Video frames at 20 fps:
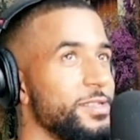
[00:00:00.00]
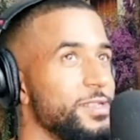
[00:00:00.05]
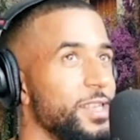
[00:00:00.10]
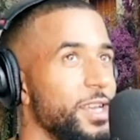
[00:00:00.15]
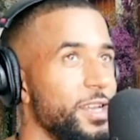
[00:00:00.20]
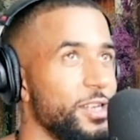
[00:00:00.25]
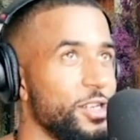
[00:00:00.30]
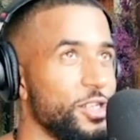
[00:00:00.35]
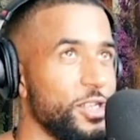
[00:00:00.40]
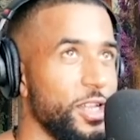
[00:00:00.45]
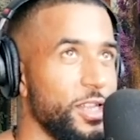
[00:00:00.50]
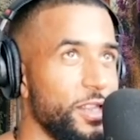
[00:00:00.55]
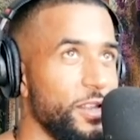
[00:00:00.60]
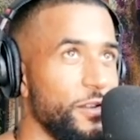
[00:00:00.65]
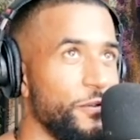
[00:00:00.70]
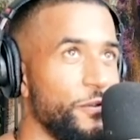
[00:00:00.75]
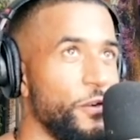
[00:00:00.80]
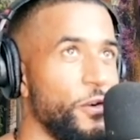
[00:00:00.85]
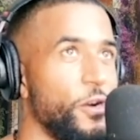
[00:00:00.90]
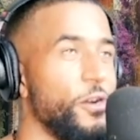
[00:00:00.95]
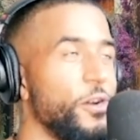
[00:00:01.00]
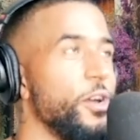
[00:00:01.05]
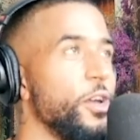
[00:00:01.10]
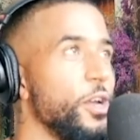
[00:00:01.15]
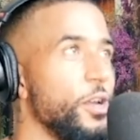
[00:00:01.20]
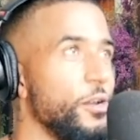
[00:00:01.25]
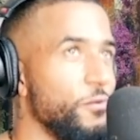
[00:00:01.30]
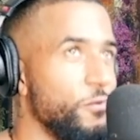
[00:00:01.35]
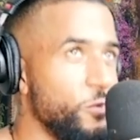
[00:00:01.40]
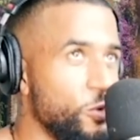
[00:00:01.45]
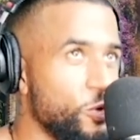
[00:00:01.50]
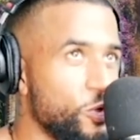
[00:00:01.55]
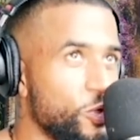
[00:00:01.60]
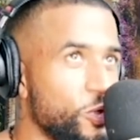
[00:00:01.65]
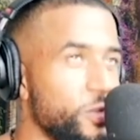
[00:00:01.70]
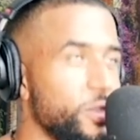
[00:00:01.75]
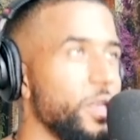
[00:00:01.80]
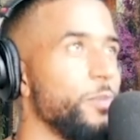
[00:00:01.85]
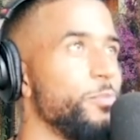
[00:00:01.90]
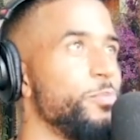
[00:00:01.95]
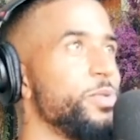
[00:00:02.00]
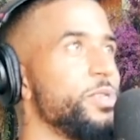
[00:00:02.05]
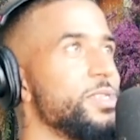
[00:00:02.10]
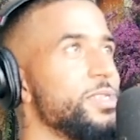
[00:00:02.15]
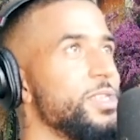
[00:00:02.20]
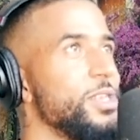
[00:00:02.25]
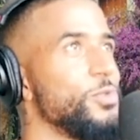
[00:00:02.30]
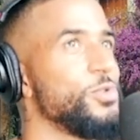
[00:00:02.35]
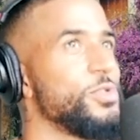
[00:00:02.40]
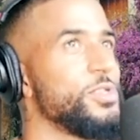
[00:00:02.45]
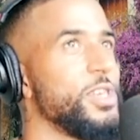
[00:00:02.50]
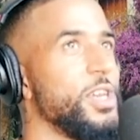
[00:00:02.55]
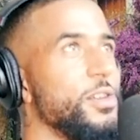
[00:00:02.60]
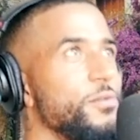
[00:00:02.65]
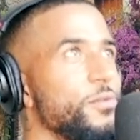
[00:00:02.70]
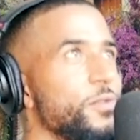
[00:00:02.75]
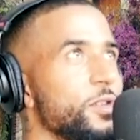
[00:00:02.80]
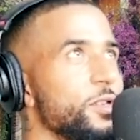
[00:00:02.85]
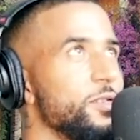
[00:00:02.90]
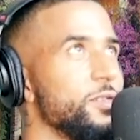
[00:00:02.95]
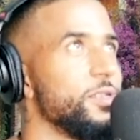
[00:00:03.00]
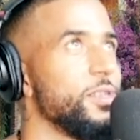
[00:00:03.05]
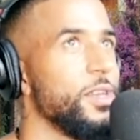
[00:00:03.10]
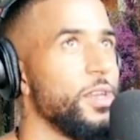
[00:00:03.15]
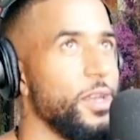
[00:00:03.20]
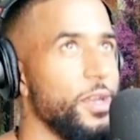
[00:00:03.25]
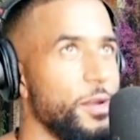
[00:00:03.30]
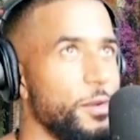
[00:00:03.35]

Sei, stell dir vor, wie du schon der bist, der du sein willst.